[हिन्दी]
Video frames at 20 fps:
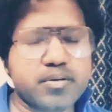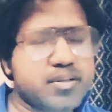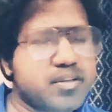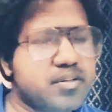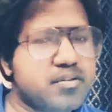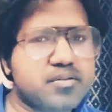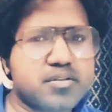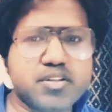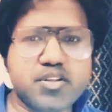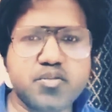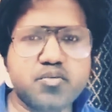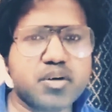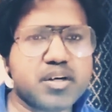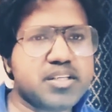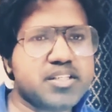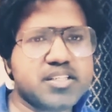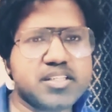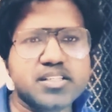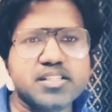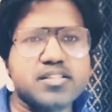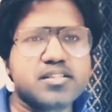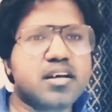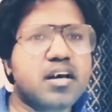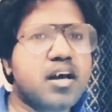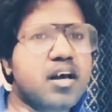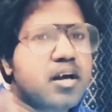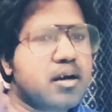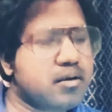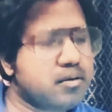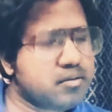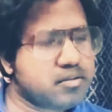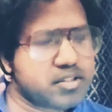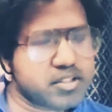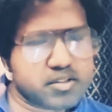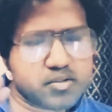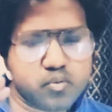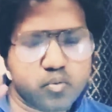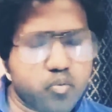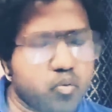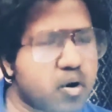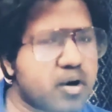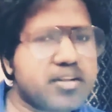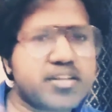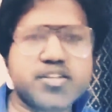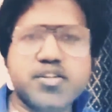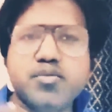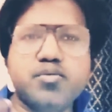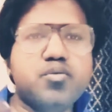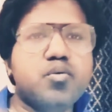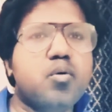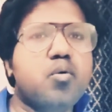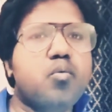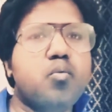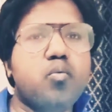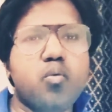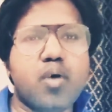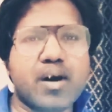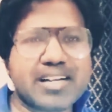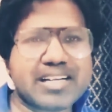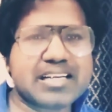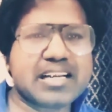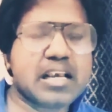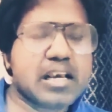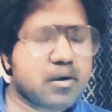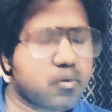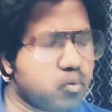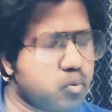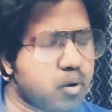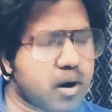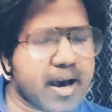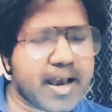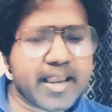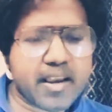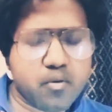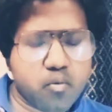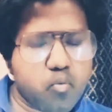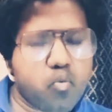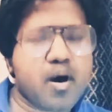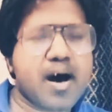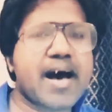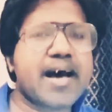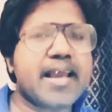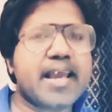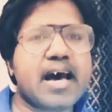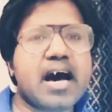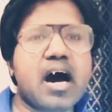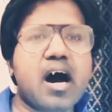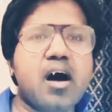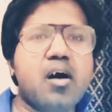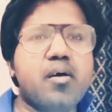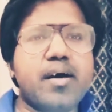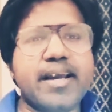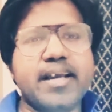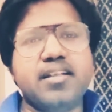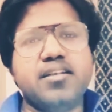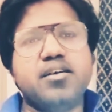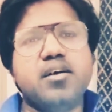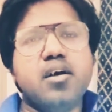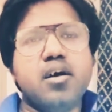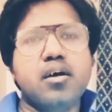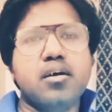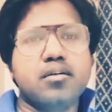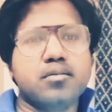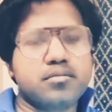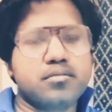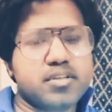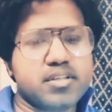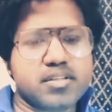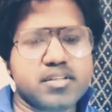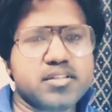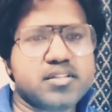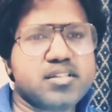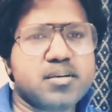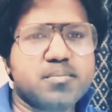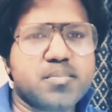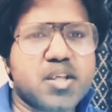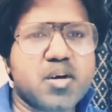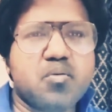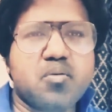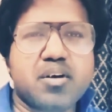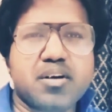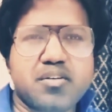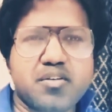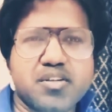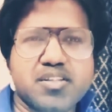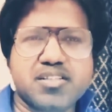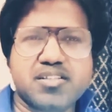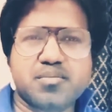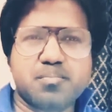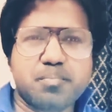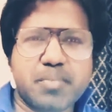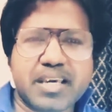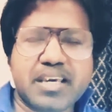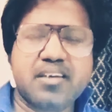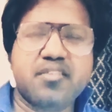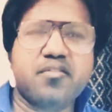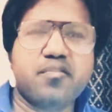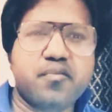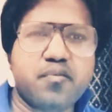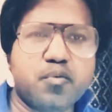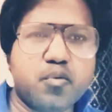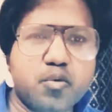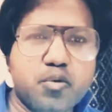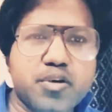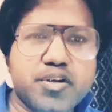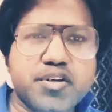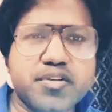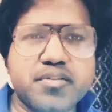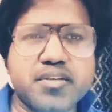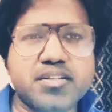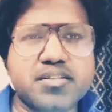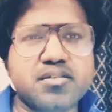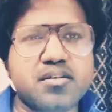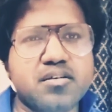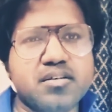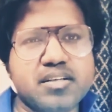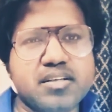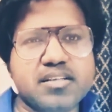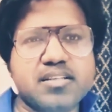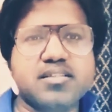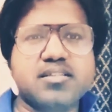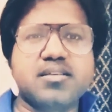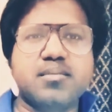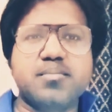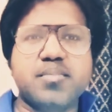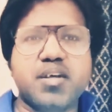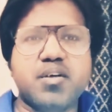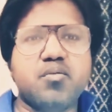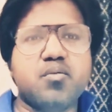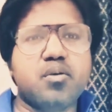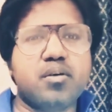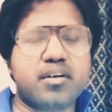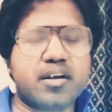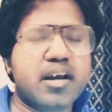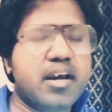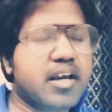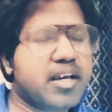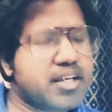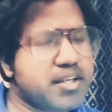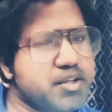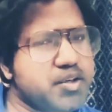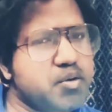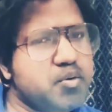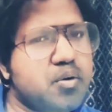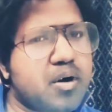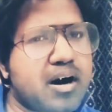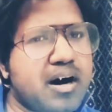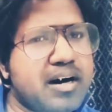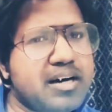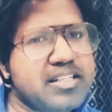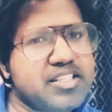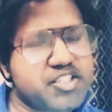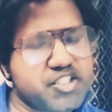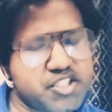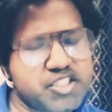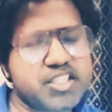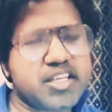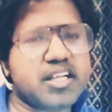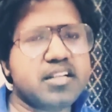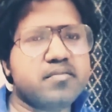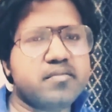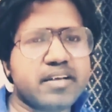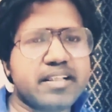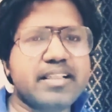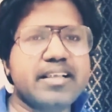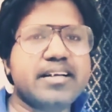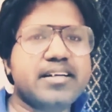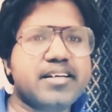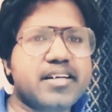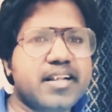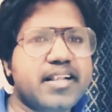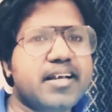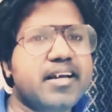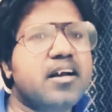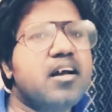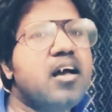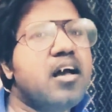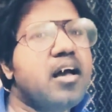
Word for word: यू नो यू आर जस्ट just want to know what why why how and this is something what you are just making fool to us or this is something what you are genuinely telling